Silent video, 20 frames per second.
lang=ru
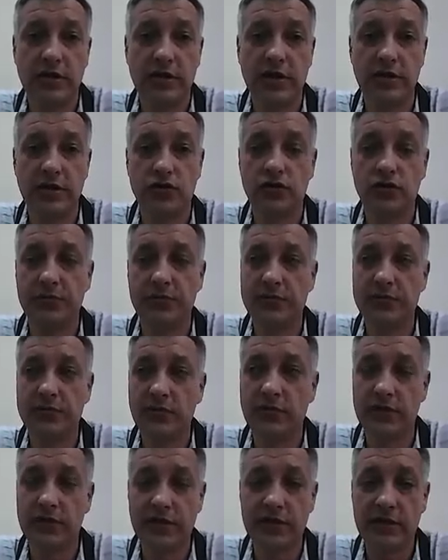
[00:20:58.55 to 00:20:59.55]
да, и
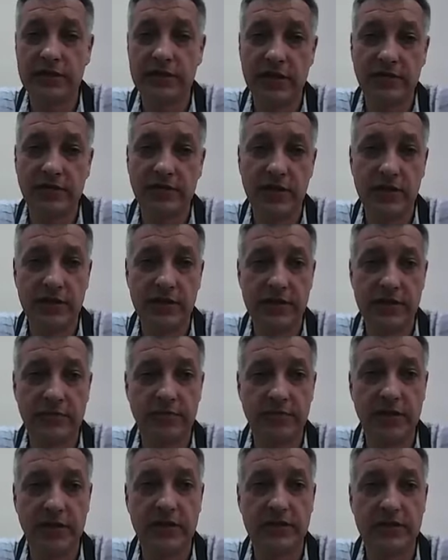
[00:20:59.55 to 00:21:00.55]
собственники на основании этих
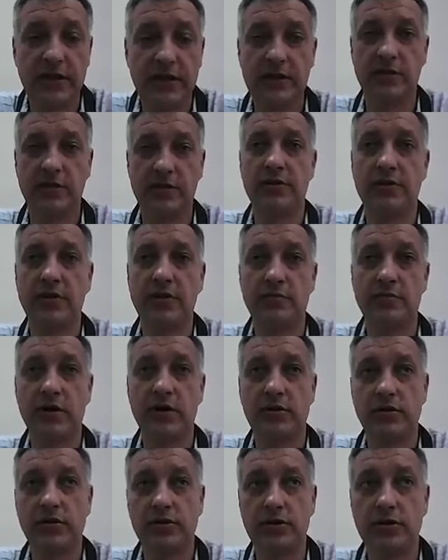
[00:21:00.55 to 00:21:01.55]
показателей
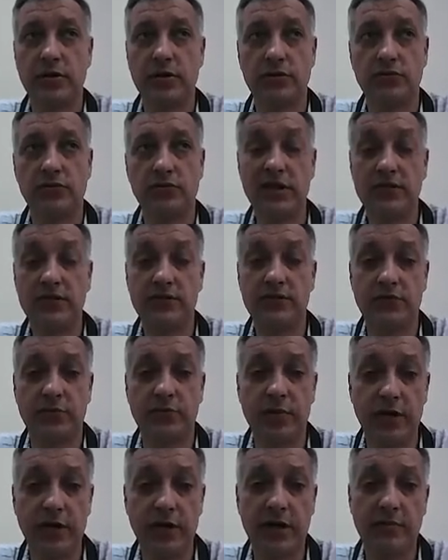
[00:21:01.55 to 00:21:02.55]
принимают решение, участвовать в
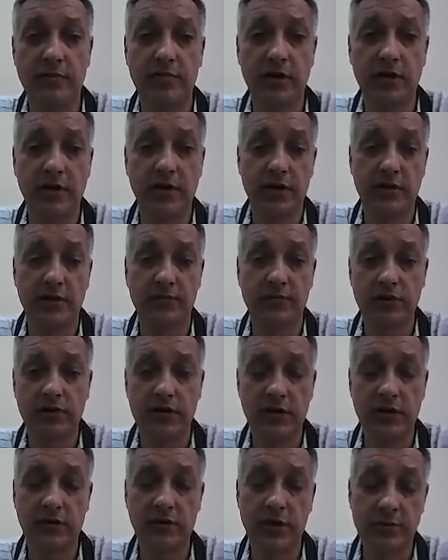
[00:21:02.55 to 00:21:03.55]
программе или нет.
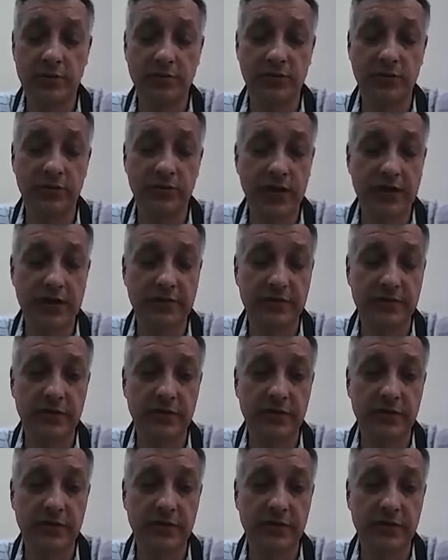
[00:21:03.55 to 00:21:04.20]
После того, как появляется